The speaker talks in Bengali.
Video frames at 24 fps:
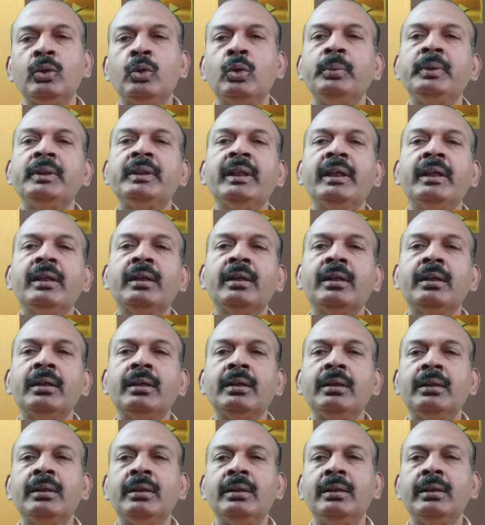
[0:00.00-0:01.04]
কবিতার
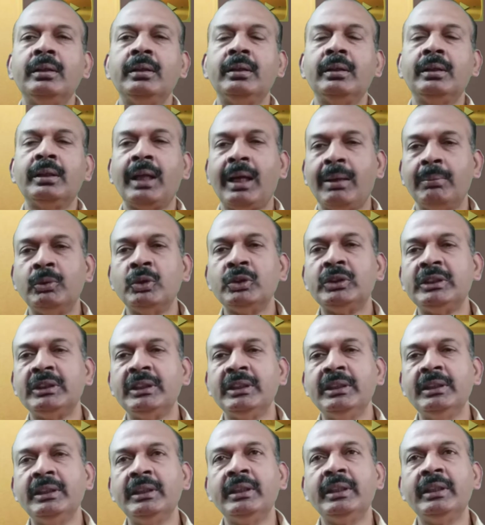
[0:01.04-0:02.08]
নাম
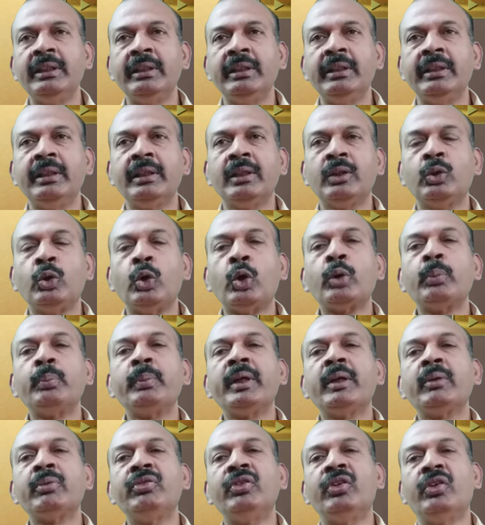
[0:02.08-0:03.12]
হচ্ছে
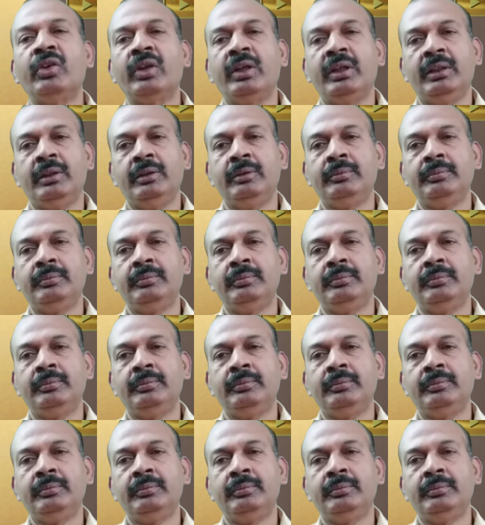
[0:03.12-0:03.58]
কর্মের ফল